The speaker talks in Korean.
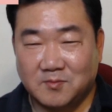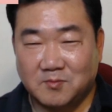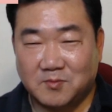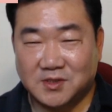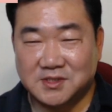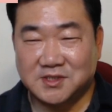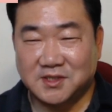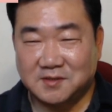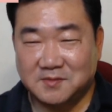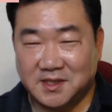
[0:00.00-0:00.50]

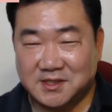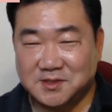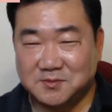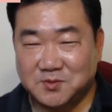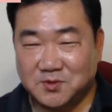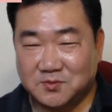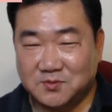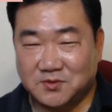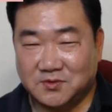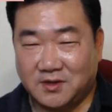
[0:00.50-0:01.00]
벌써 2 1
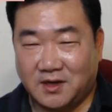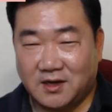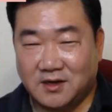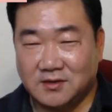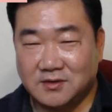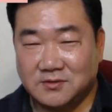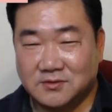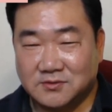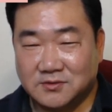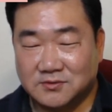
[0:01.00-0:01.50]
6분
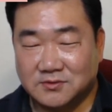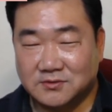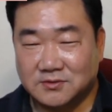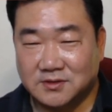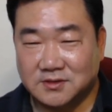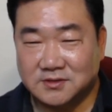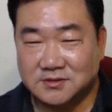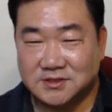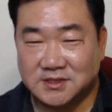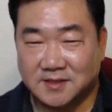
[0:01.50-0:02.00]
아유,
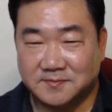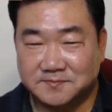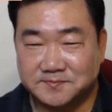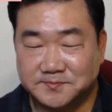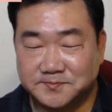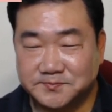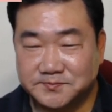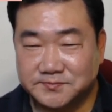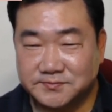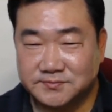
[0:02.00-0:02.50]
이거 참.
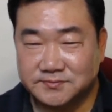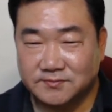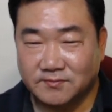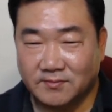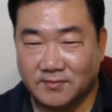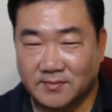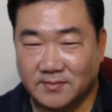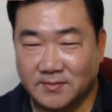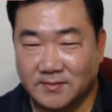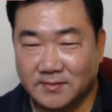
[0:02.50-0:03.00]

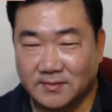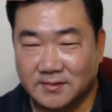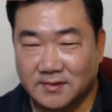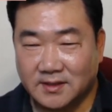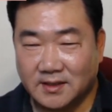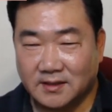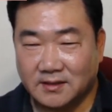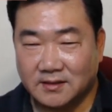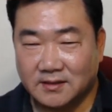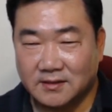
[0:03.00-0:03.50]

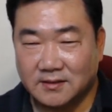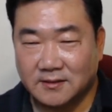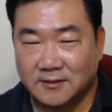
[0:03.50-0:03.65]
네.